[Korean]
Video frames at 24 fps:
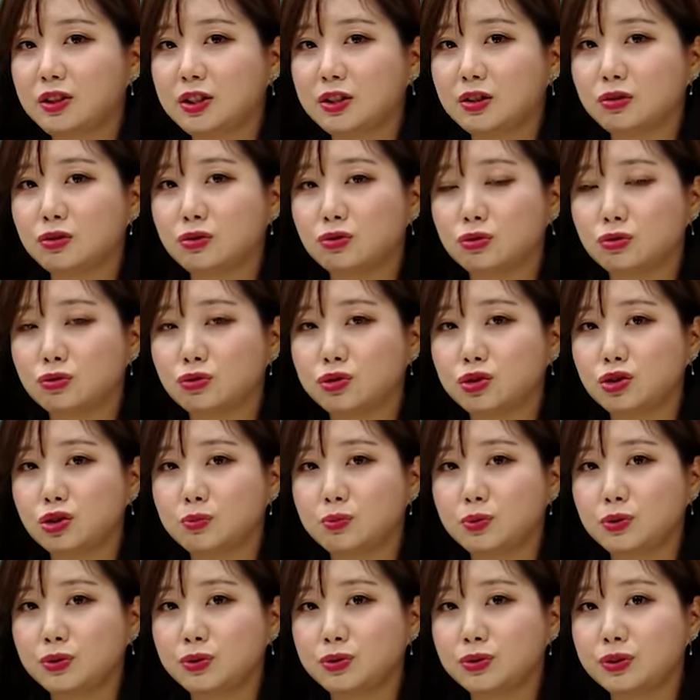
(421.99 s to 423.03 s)
위해서는
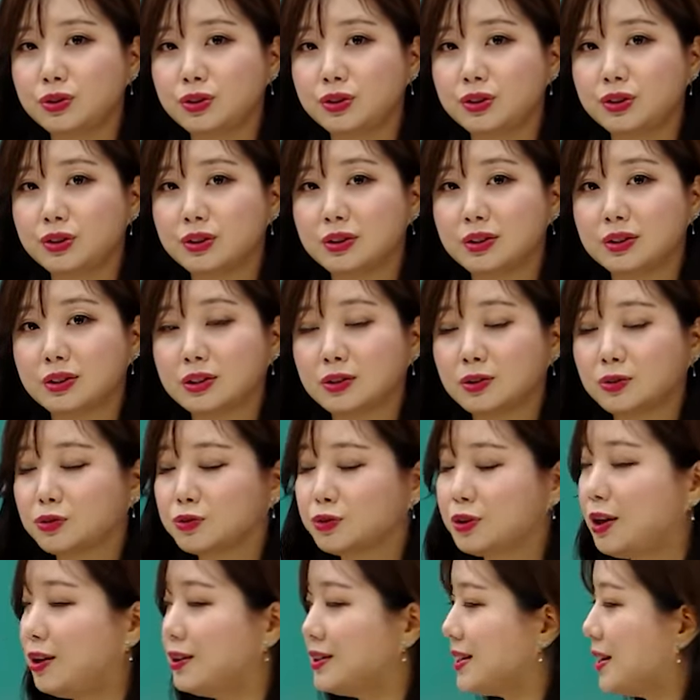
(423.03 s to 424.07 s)
유튜브를
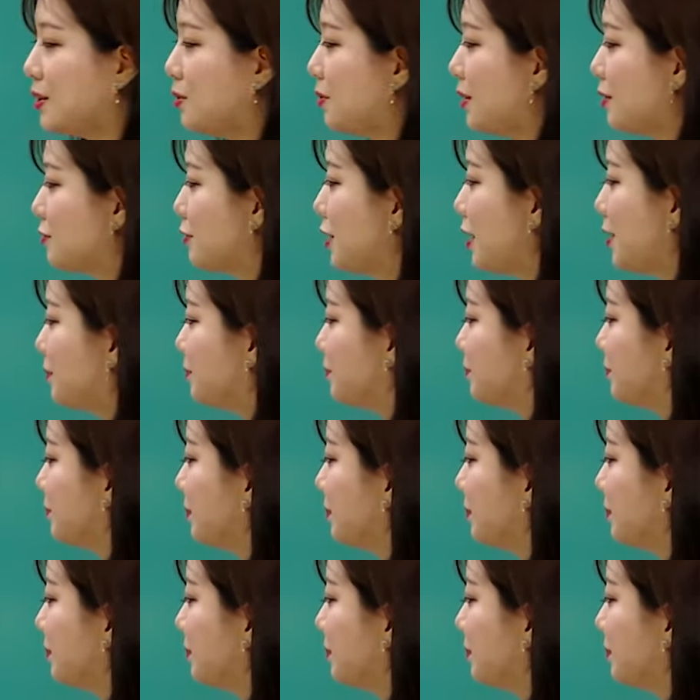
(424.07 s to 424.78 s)
듣고요, 사용하고요.